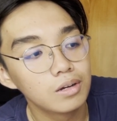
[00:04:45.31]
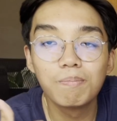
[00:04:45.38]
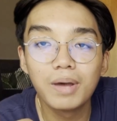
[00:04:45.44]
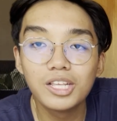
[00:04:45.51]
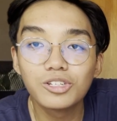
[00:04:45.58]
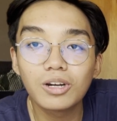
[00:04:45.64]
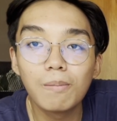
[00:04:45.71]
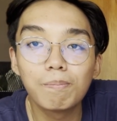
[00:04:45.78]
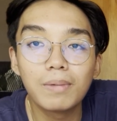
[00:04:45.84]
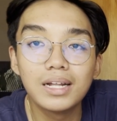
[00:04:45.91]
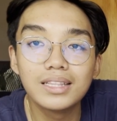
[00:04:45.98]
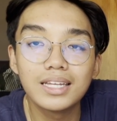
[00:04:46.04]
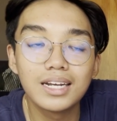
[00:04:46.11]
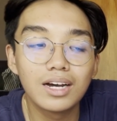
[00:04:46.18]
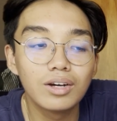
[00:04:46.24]
medyo
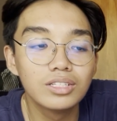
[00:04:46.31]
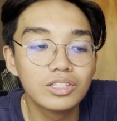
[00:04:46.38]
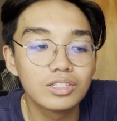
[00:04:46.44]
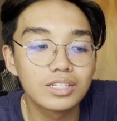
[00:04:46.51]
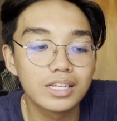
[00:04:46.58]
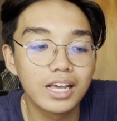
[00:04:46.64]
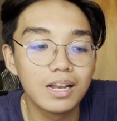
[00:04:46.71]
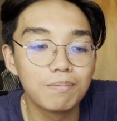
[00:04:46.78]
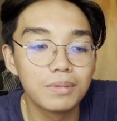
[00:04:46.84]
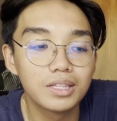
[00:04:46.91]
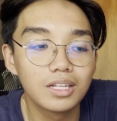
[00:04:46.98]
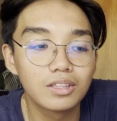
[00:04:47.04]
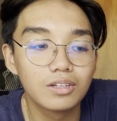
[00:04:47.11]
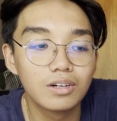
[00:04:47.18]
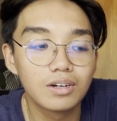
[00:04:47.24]
kampante na ako dito sa helmet
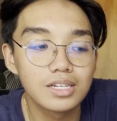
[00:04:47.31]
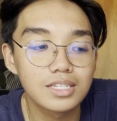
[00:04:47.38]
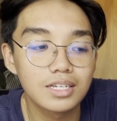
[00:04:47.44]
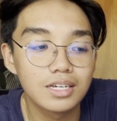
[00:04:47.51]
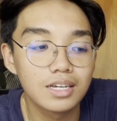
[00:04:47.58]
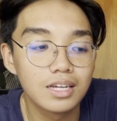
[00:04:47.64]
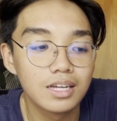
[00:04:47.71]
na to kasi